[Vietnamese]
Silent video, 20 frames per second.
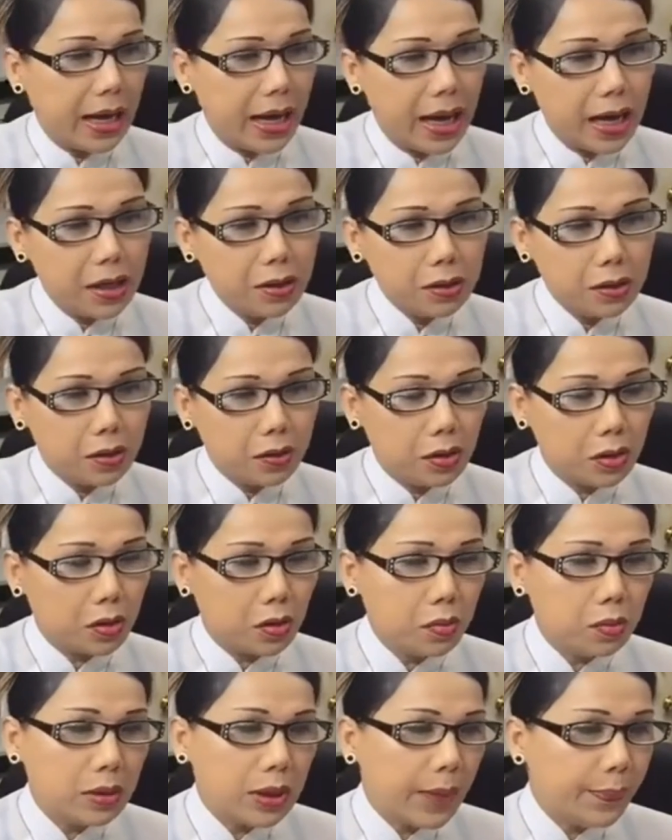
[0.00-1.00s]
cả rồi,
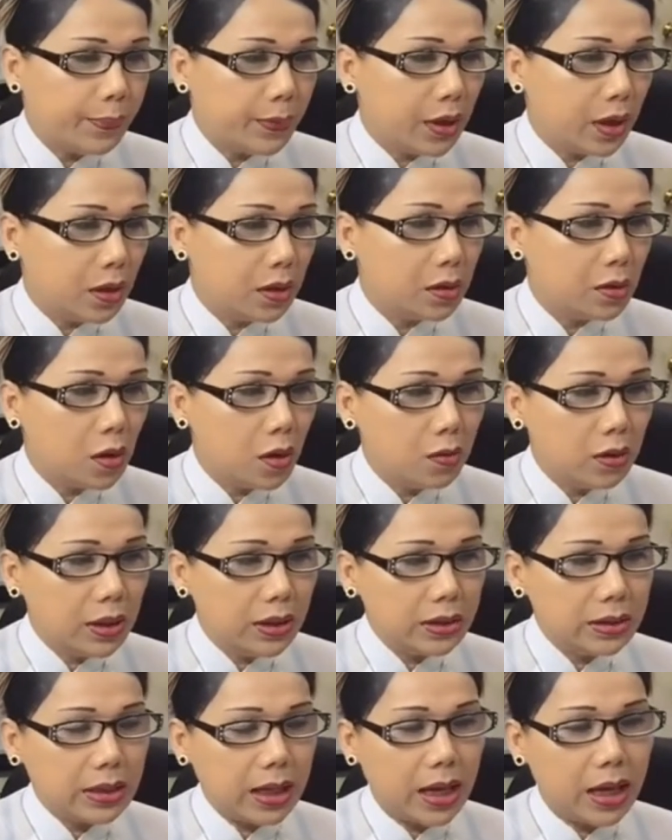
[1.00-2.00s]
cũng chấp nhận cô
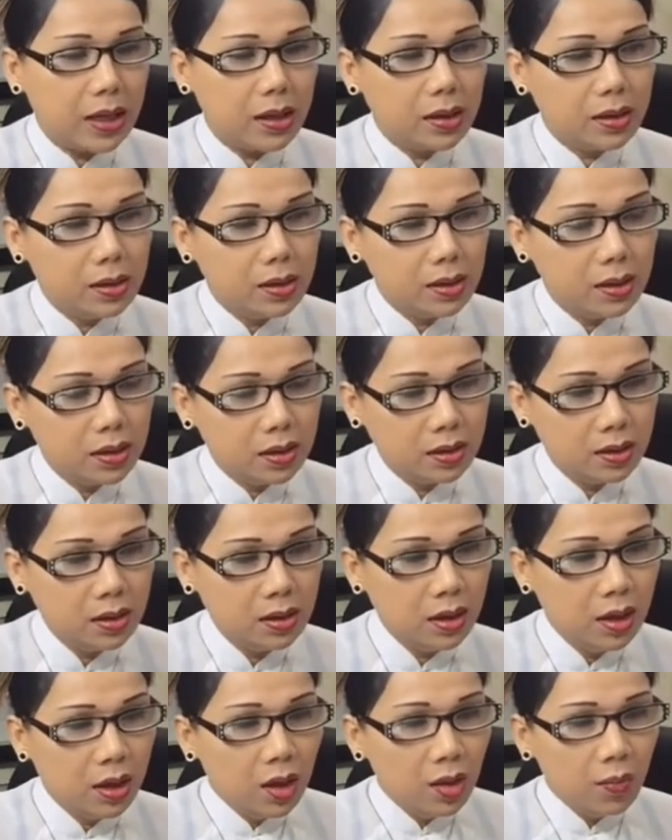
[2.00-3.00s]
Lisa ơi.
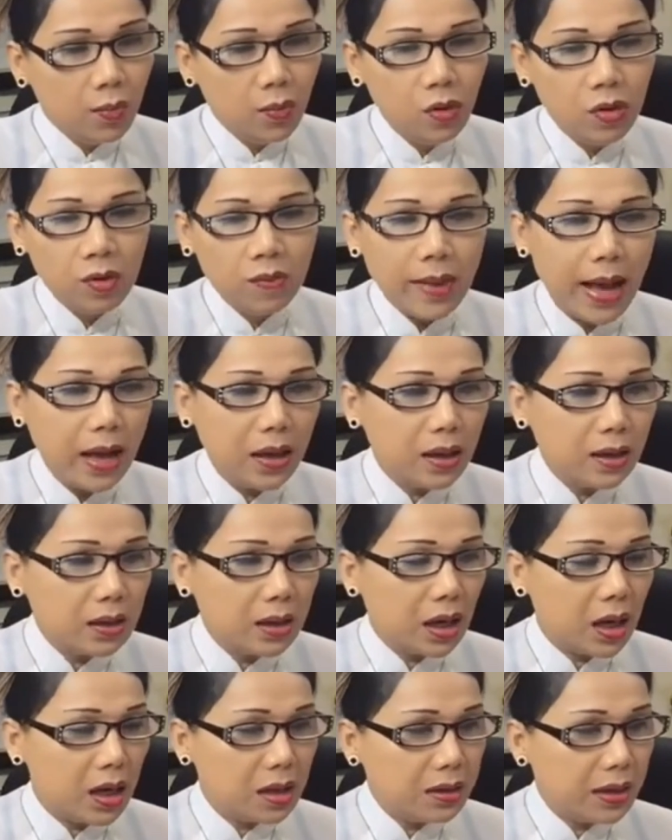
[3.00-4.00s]
Buôn bán ở
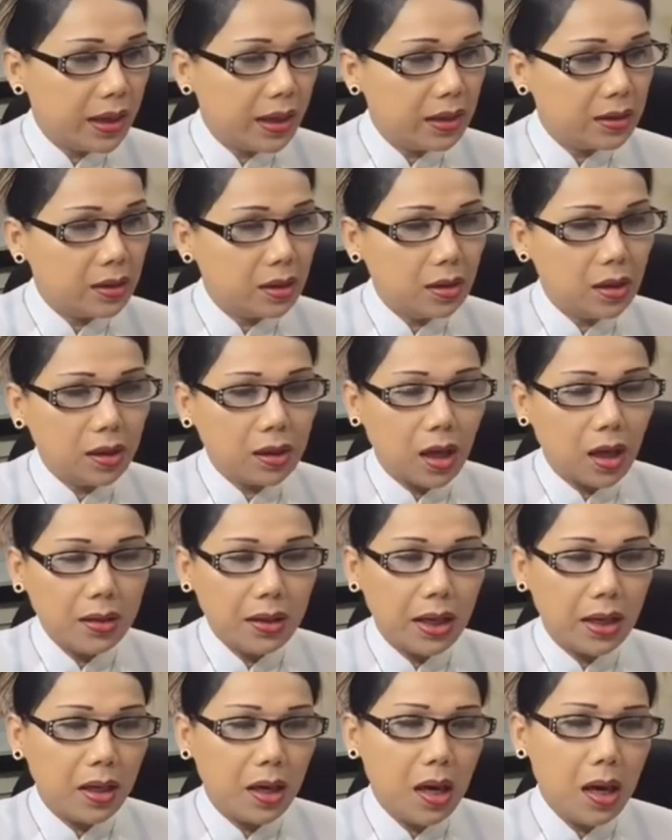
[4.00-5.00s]
chợ này, tao nói
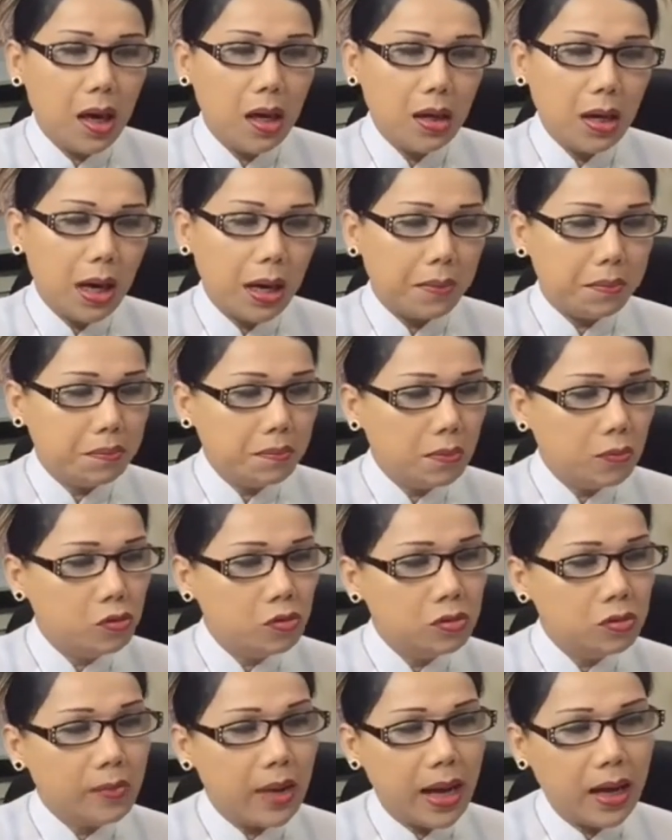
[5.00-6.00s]
cỡ này ế ẩm,
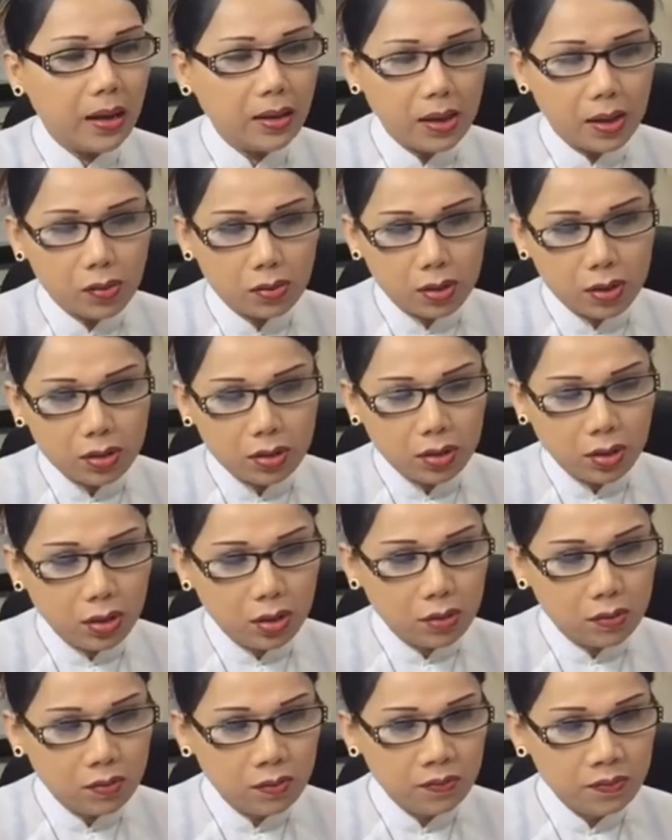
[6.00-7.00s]
buôn bán đâu có
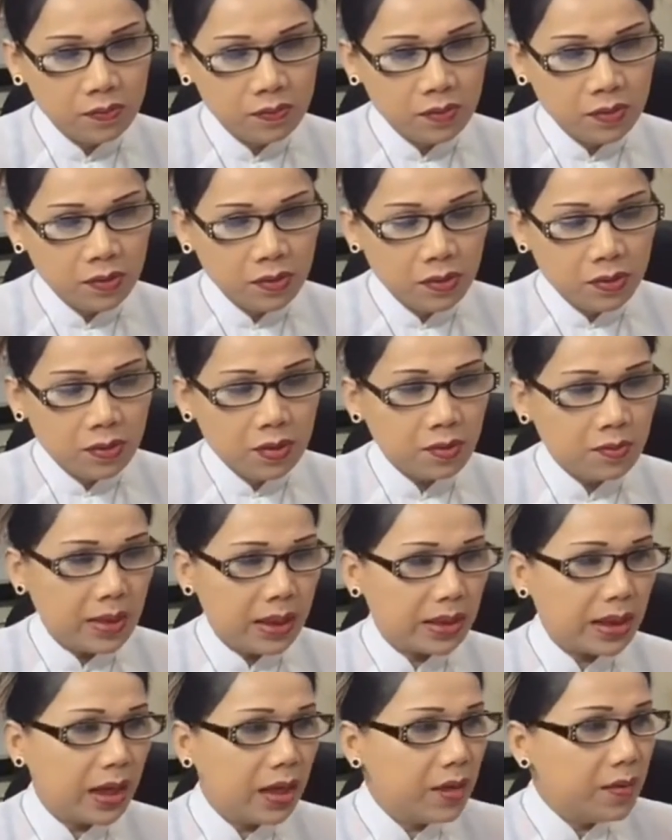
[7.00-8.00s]
nhiêu. Nhưng
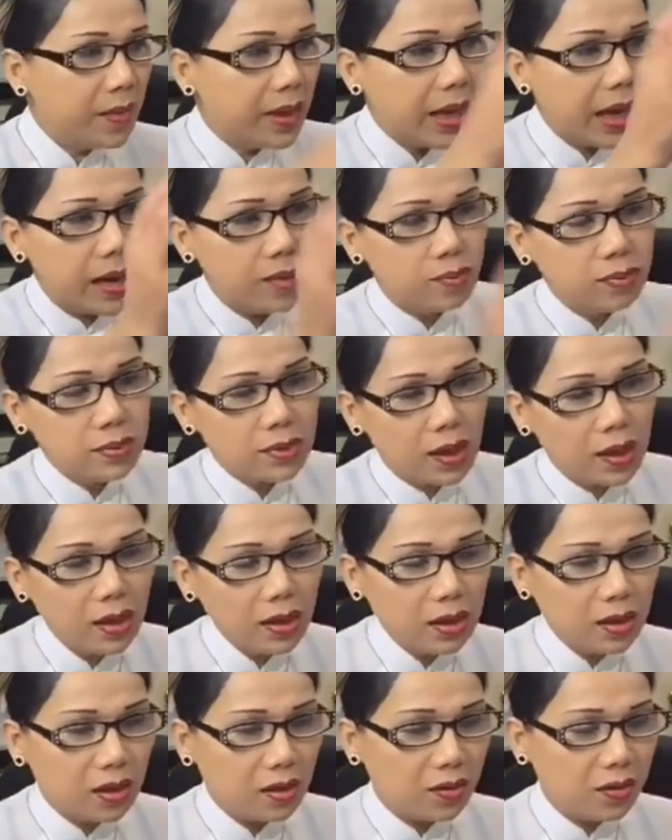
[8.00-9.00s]
mà thấy mấy ổng
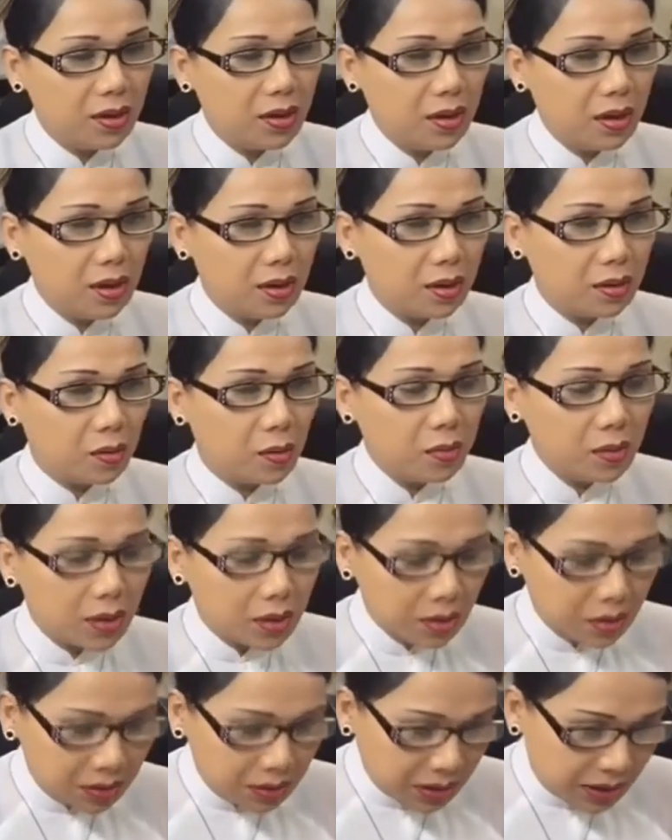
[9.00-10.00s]
tới rồi đó rồi cũng
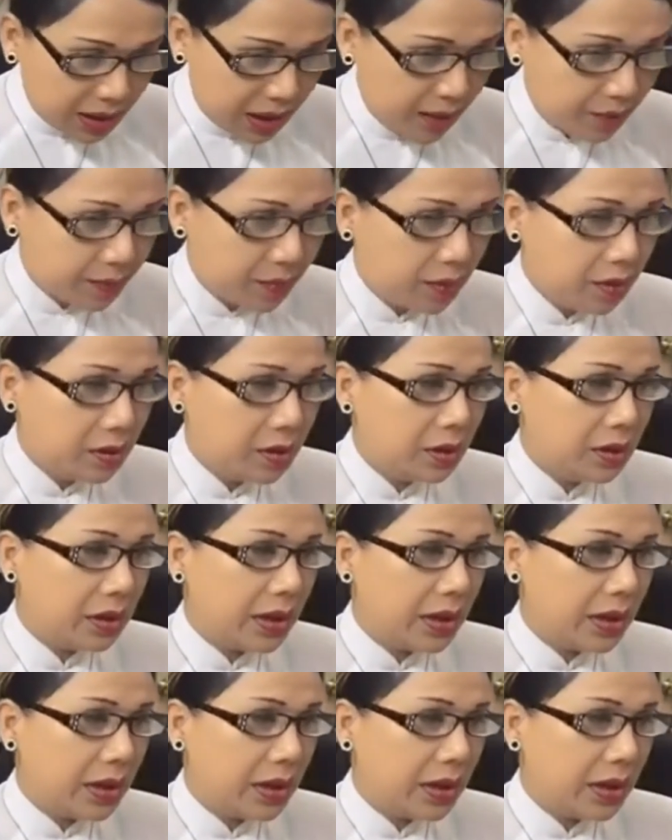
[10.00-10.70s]
cười giáo bộ